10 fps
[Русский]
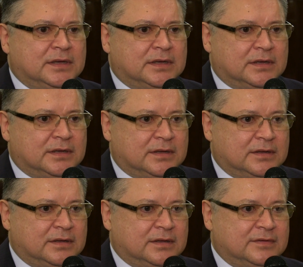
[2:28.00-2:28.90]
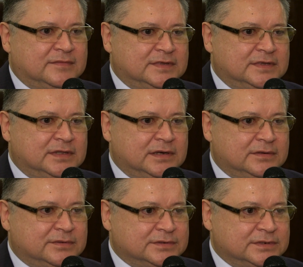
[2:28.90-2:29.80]
э, видеть
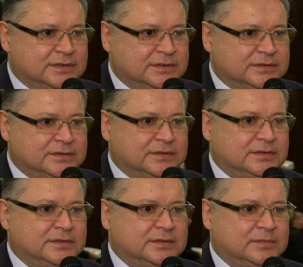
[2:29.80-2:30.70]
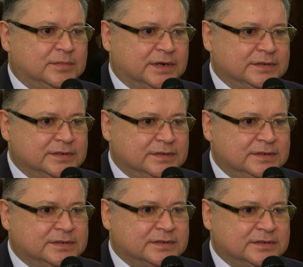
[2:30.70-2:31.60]
далеко за горизонт,
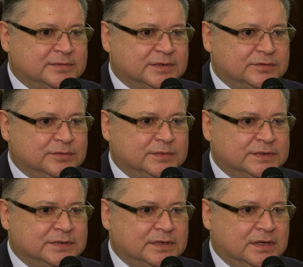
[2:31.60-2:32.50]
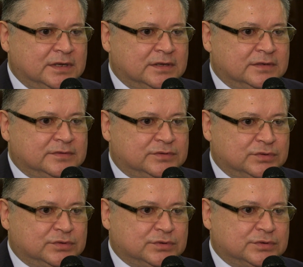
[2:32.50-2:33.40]
прогностическая способность,
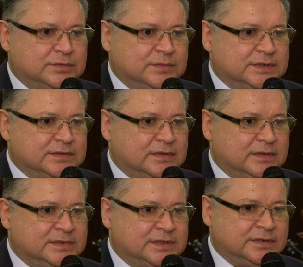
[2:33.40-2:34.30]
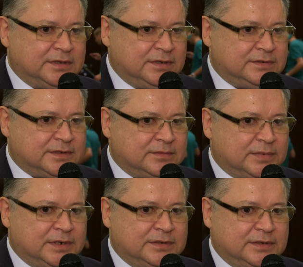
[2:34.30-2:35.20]
все то, что мы называем стратегическим
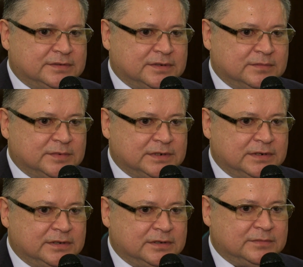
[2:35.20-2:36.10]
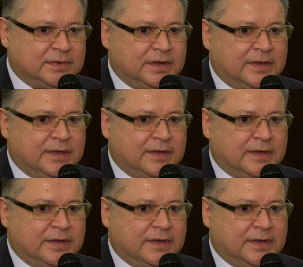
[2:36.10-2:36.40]
политическим мышлением.